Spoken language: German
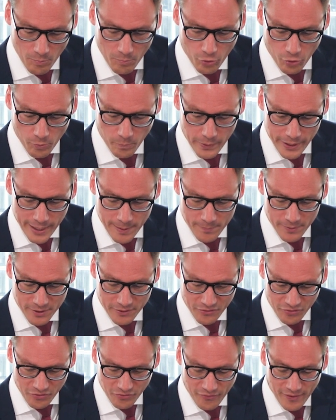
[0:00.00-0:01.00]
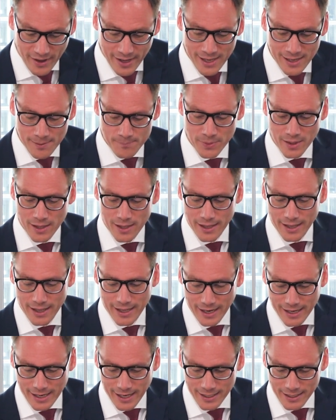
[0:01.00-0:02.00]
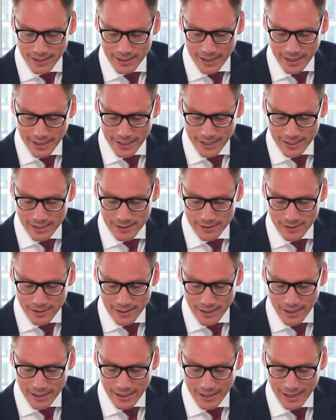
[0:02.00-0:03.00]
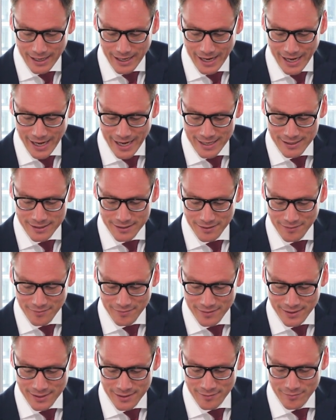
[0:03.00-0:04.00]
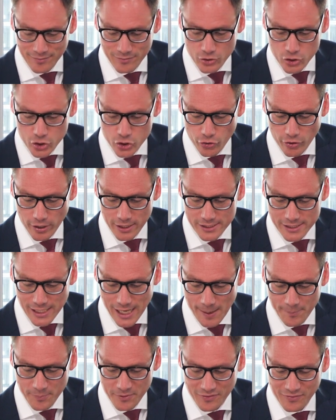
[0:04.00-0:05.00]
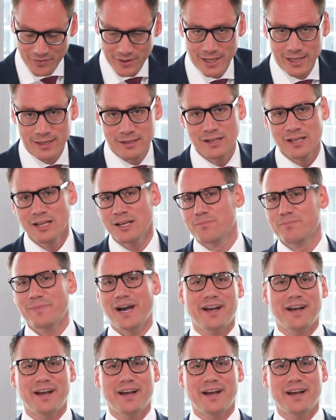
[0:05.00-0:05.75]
Problem 2, er kann in der Regel keine Zinsen steuerlich abziehen.